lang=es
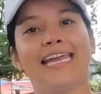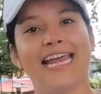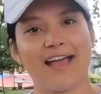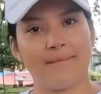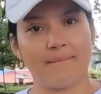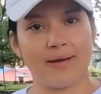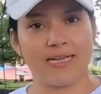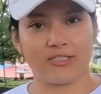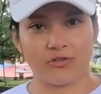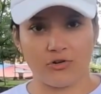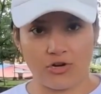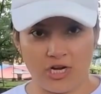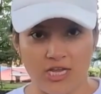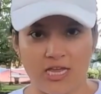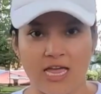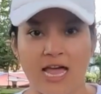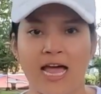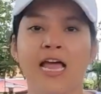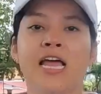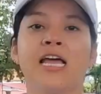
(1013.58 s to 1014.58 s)
y la
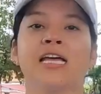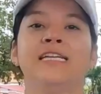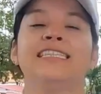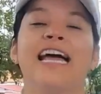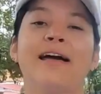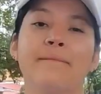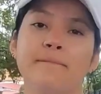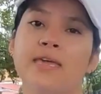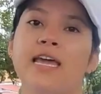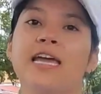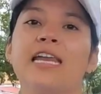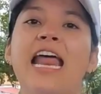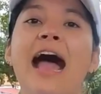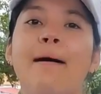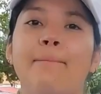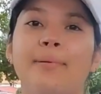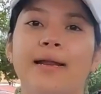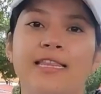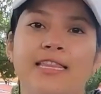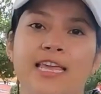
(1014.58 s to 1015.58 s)
Amazonía, también
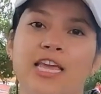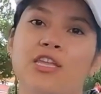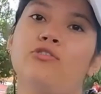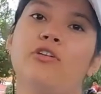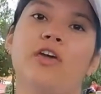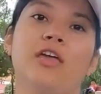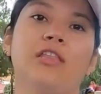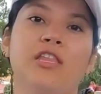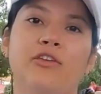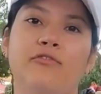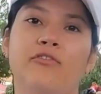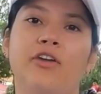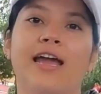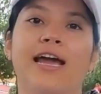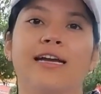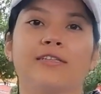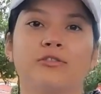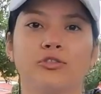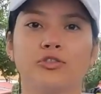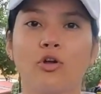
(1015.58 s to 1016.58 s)
aprendiendo a
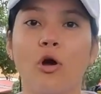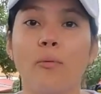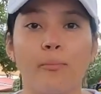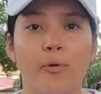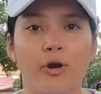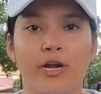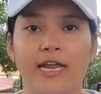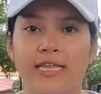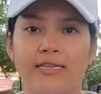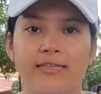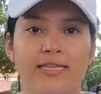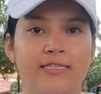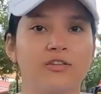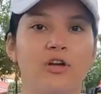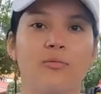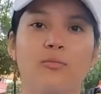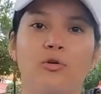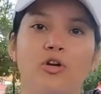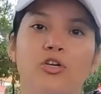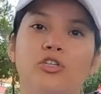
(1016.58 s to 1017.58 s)
identificar sus componentes
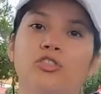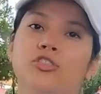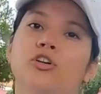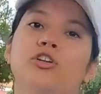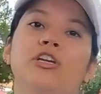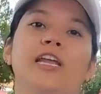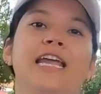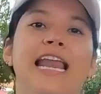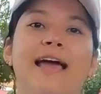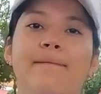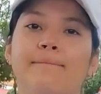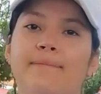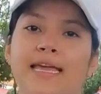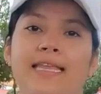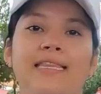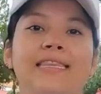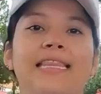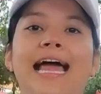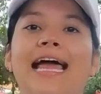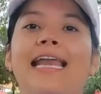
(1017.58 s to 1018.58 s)
como lo son el
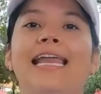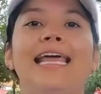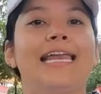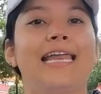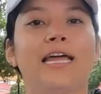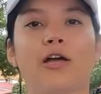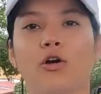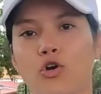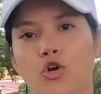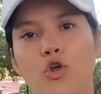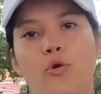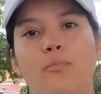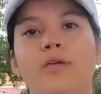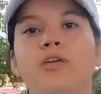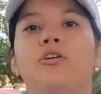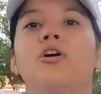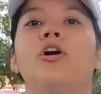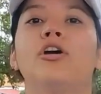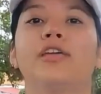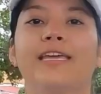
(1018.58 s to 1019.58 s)
ambiental, el
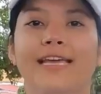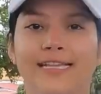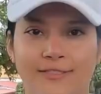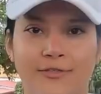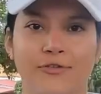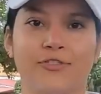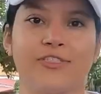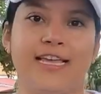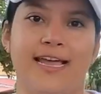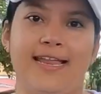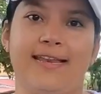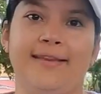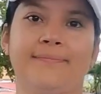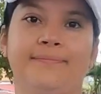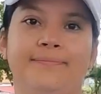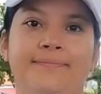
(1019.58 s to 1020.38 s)
económico y el social.